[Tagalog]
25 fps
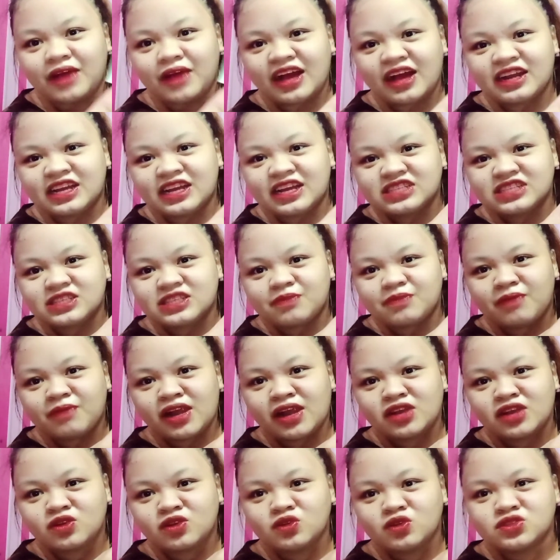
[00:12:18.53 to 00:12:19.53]
Ang nasa
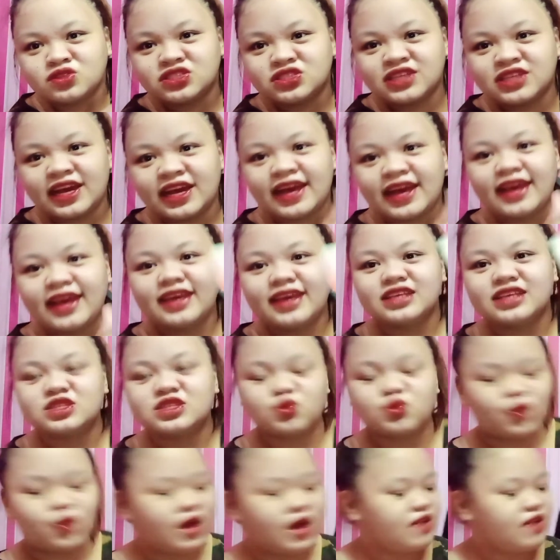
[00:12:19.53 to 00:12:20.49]
barcode niya is